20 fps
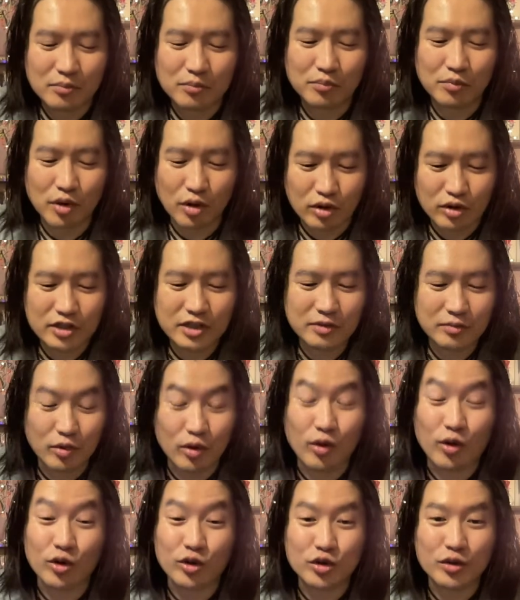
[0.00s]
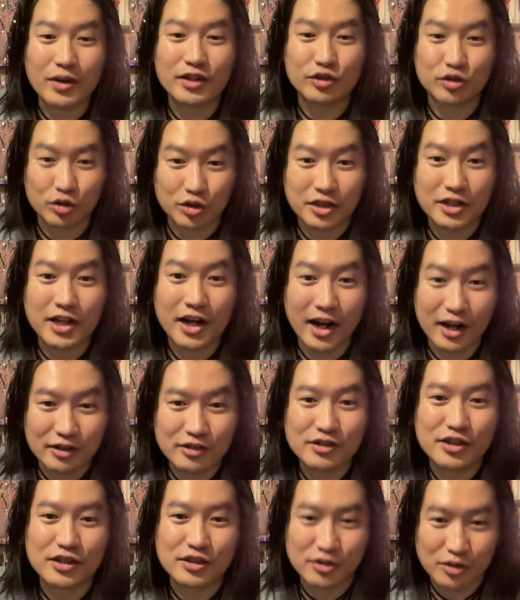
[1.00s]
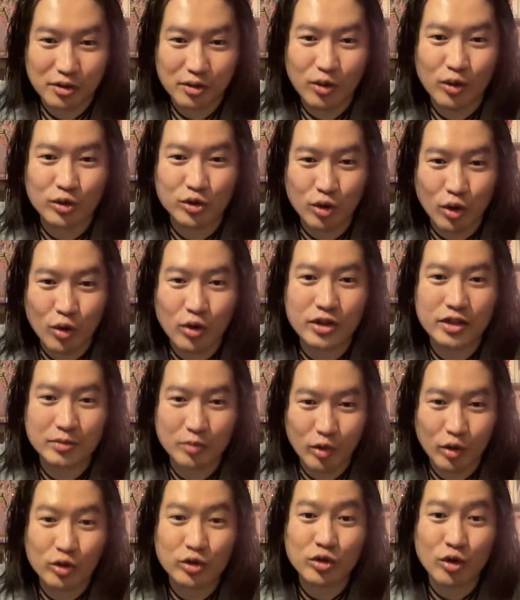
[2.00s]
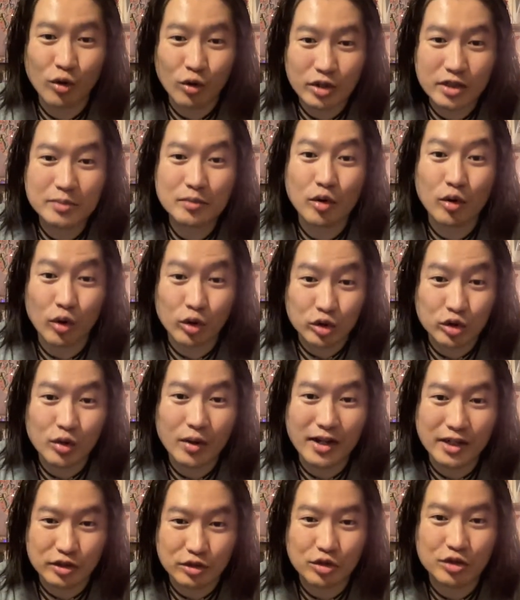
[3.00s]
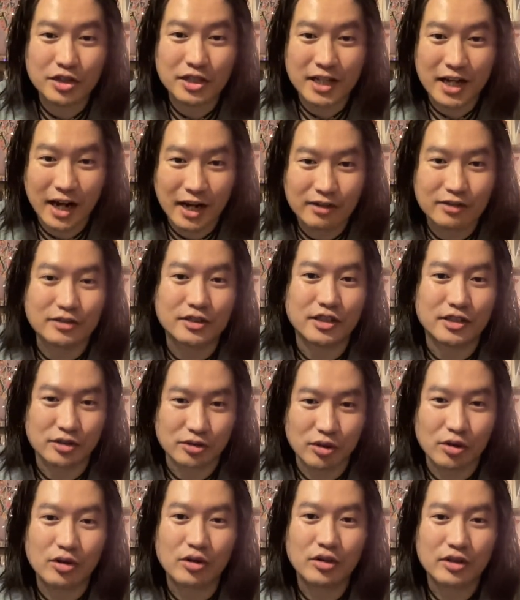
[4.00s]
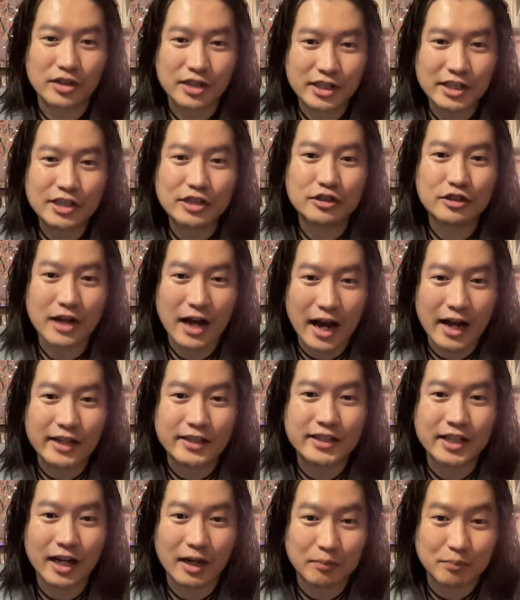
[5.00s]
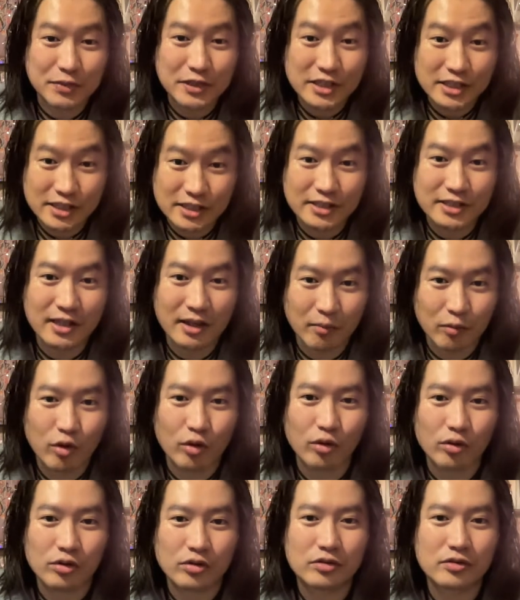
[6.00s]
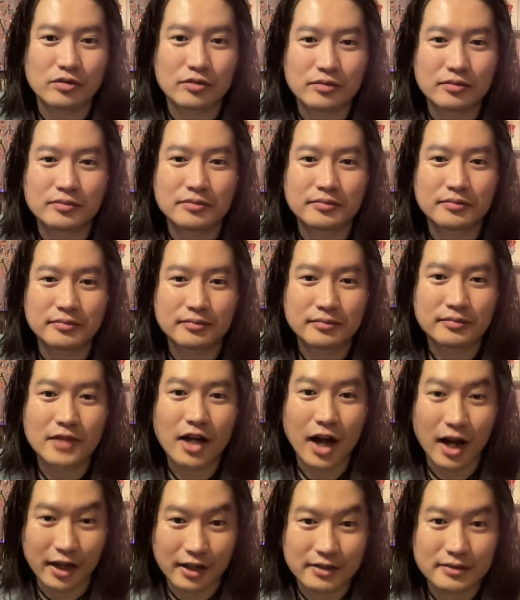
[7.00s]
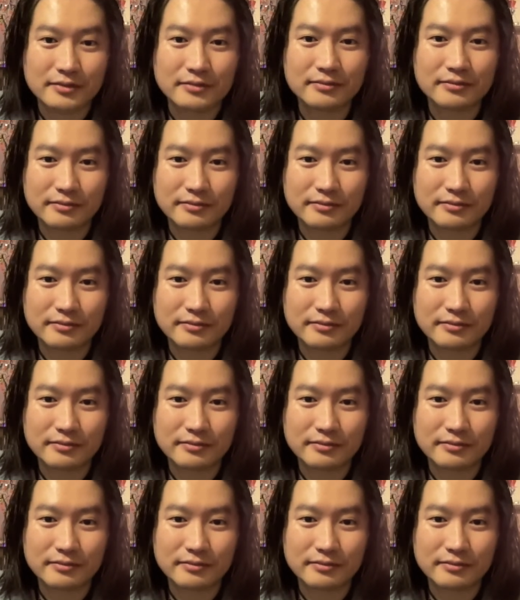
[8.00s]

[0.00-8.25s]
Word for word: 僕にも断る時があるんですよ。男にも。男にも断る時があるんですよ。いくら相手が美人でも。はい。